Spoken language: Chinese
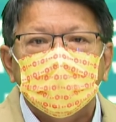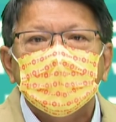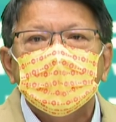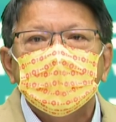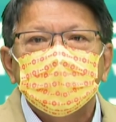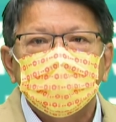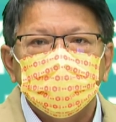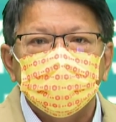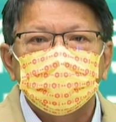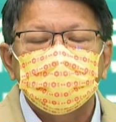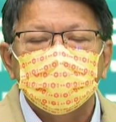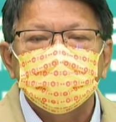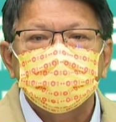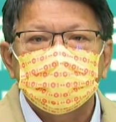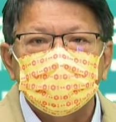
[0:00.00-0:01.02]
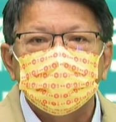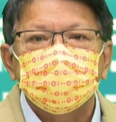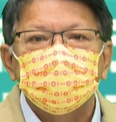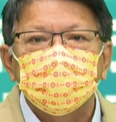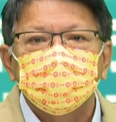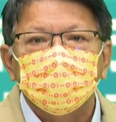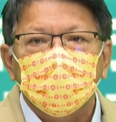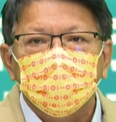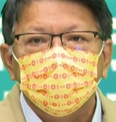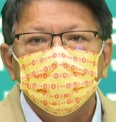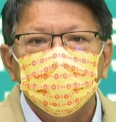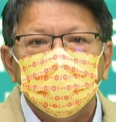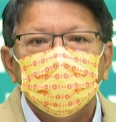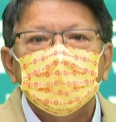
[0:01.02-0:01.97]
提升自己的保护
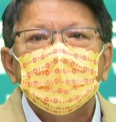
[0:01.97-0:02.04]
力，